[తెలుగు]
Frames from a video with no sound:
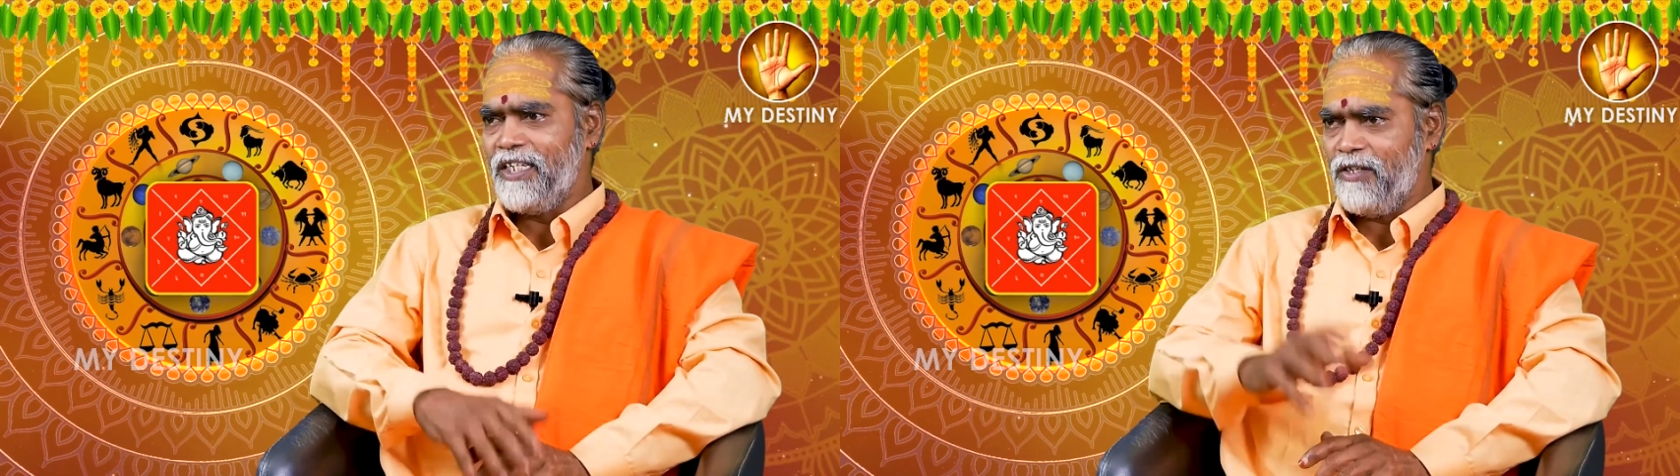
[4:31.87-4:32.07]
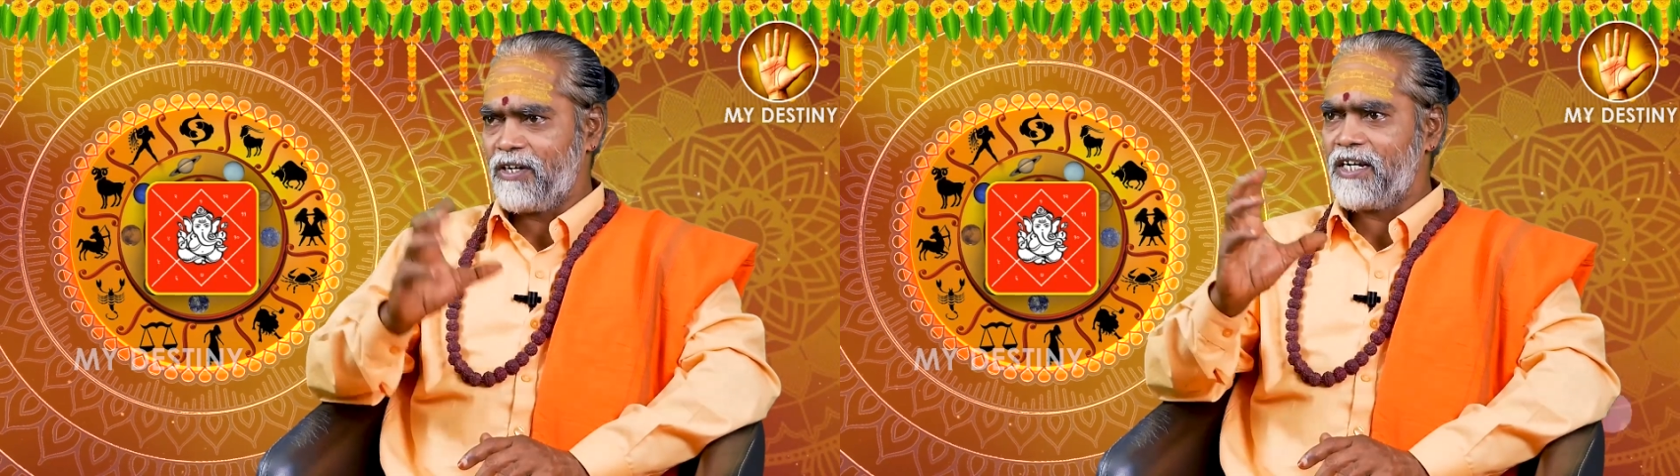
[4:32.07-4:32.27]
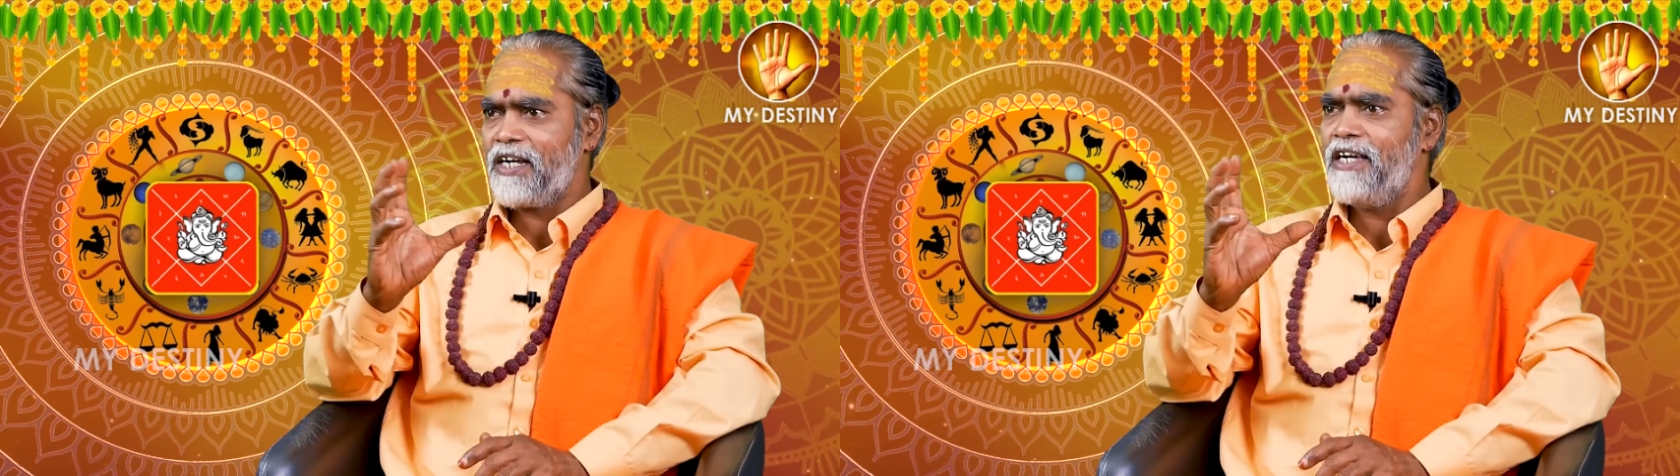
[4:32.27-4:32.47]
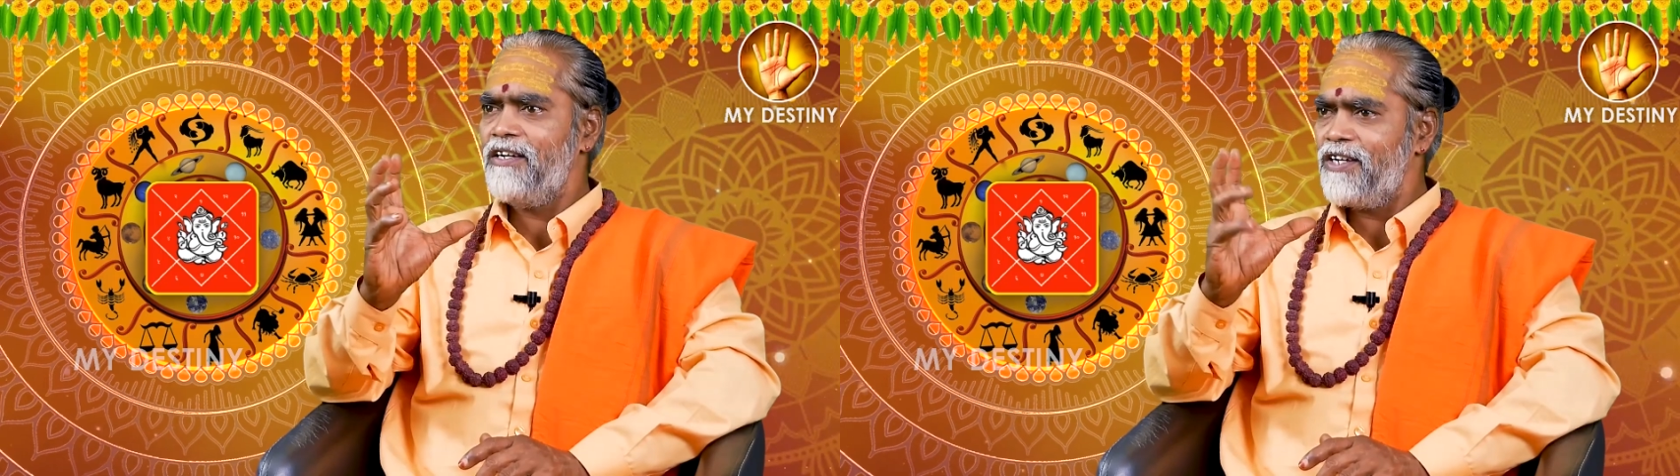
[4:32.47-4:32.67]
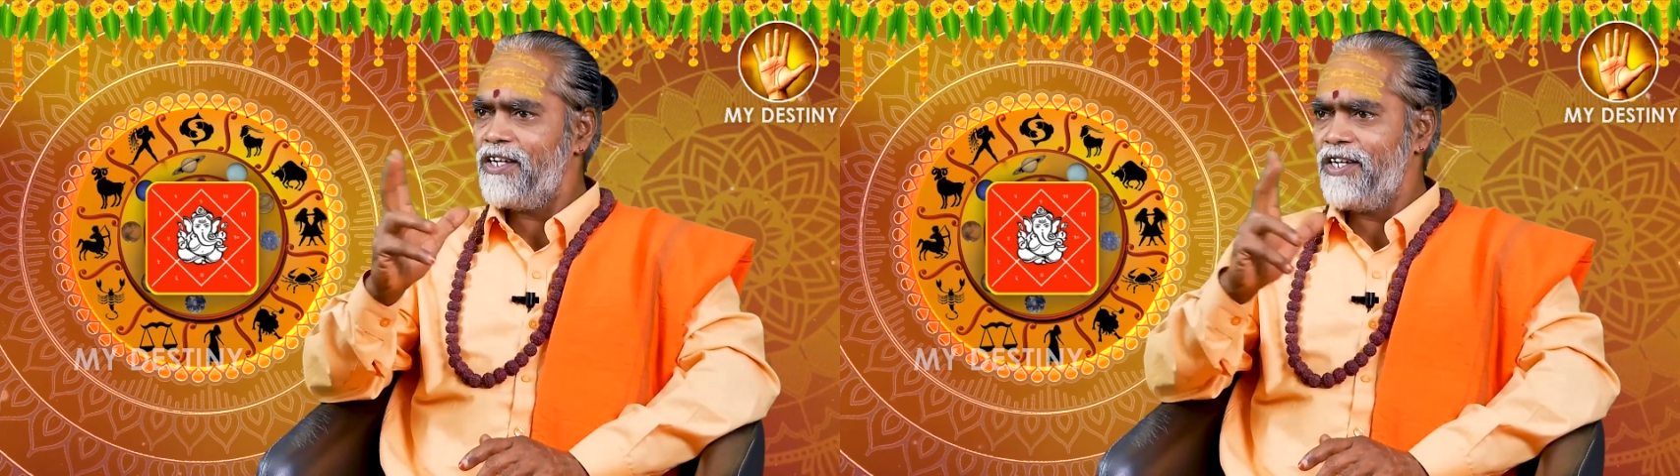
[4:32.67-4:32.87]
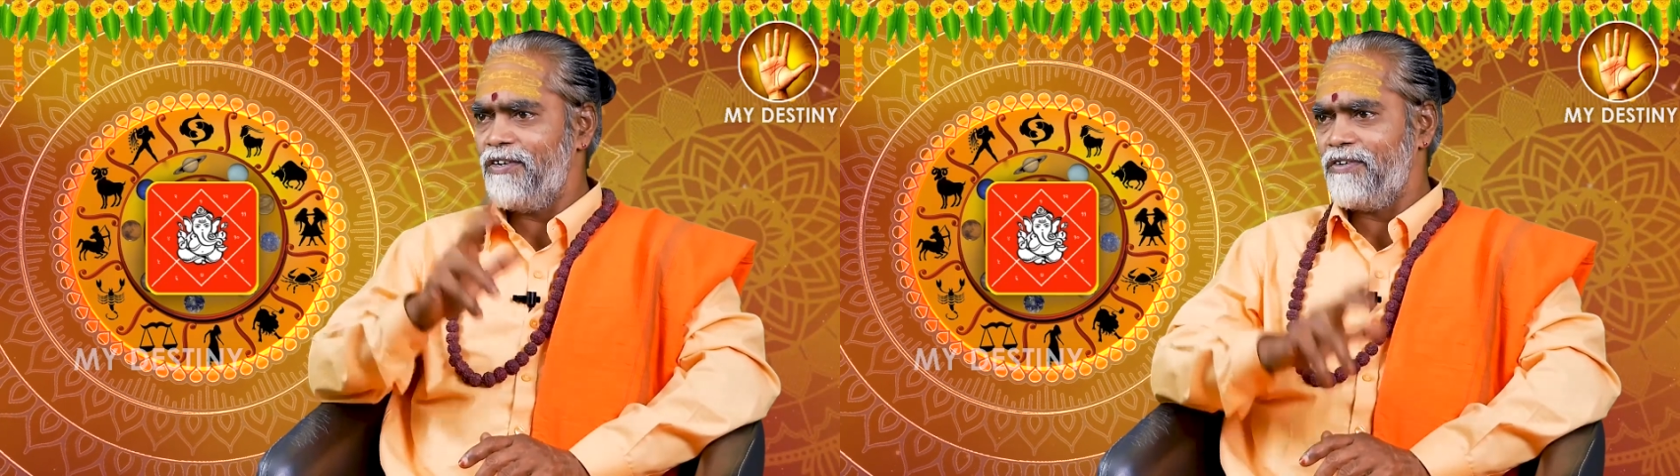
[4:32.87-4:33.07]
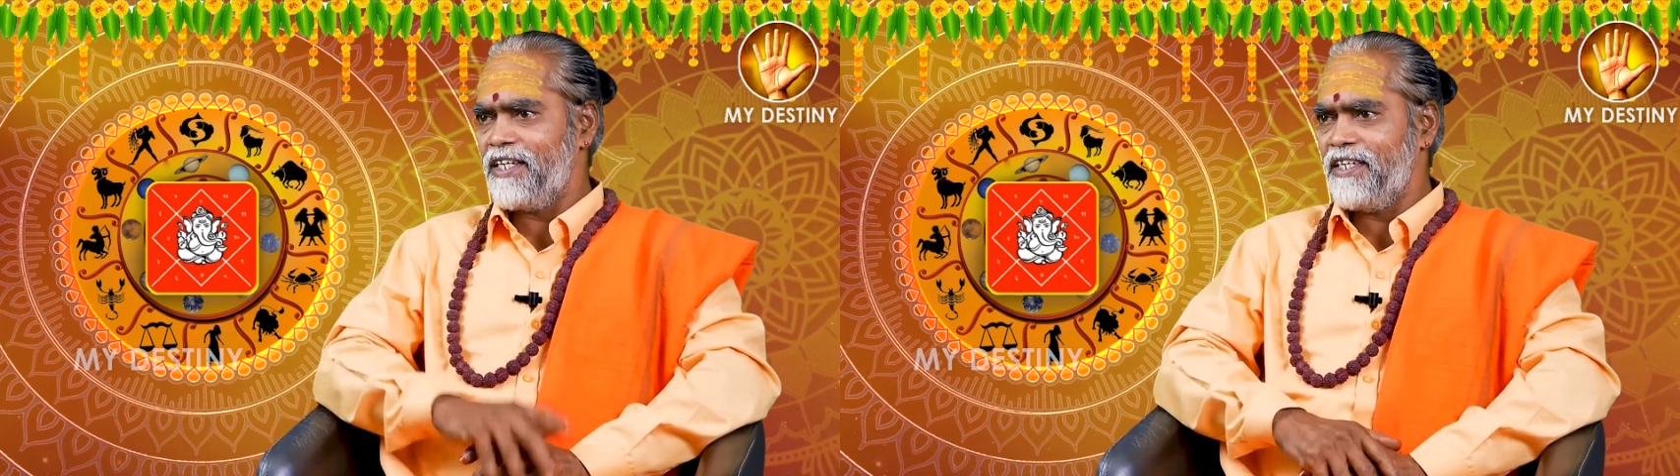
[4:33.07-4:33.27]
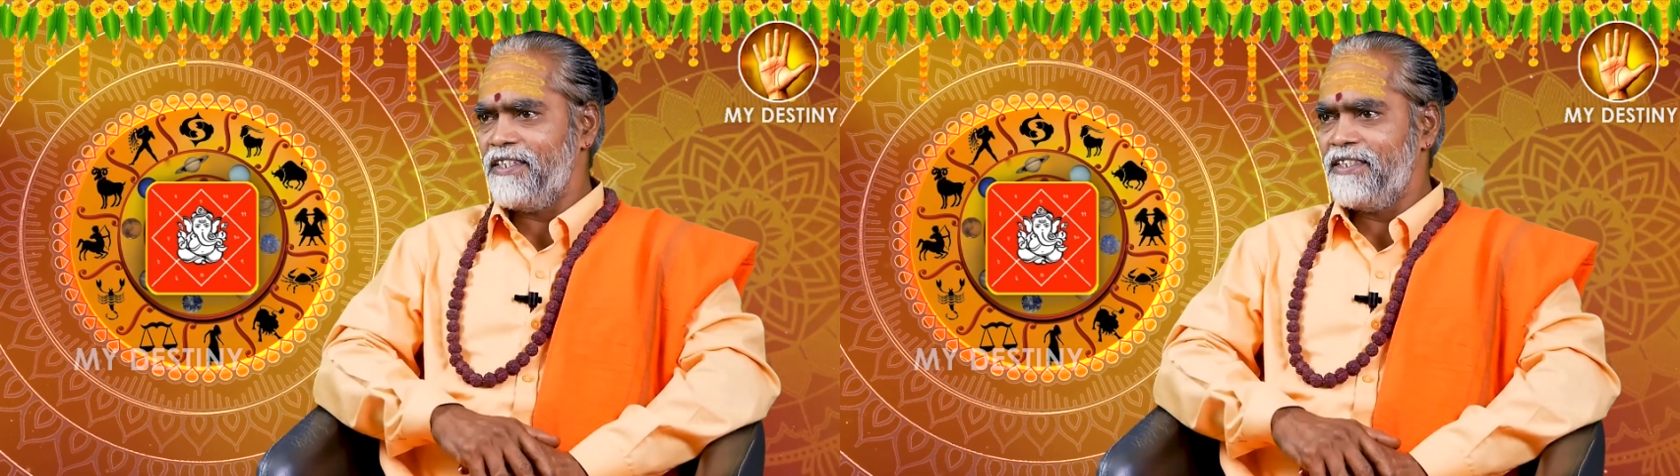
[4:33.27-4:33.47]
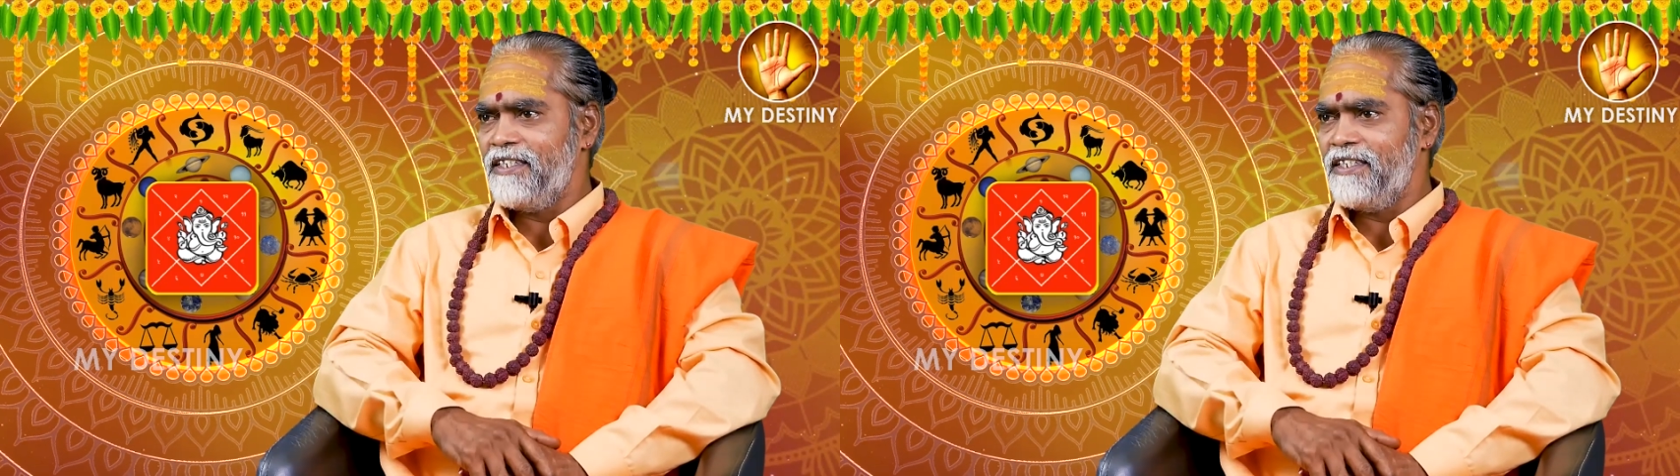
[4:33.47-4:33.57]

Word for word: ఈ ఒక్క కాయలోనే నీళ్లు ఉంటాయి